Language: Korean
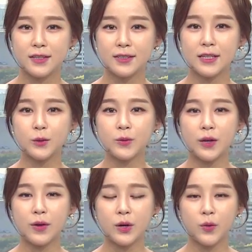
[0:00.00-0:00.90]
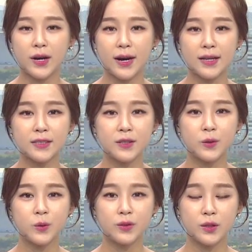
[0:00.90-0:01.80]
세종대왕과
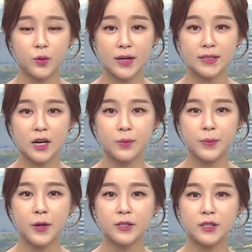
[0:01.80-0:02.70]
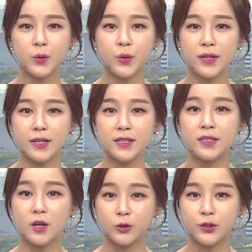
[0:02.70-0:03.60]
한글로 특화 사업을 펼치고
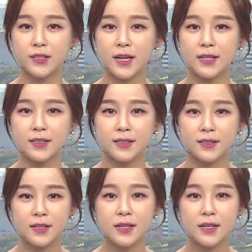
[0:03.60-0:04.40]
있는 여주시에는